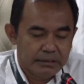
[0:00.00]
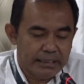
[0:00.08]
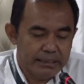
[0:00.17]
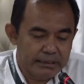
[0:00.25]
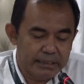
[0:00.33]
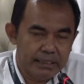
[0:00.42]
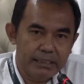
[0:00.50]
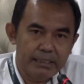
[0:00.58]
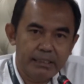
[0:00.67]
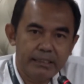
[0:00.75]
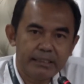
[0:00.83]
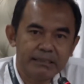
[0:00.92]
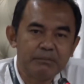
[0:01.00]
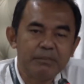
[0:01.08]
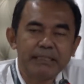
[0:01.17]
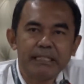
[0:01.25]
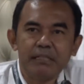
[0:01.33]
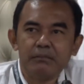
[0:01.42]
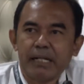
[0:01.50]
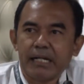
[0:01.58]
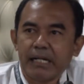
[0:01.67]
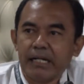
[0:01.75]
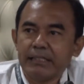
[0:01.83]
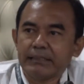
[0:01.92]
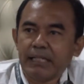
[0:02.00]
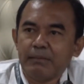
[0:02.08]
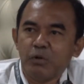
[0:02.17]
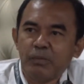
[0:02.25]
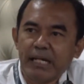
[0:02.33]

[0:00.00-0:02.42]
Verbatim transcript: jadi eh, kesempatan ini barangkali saya mau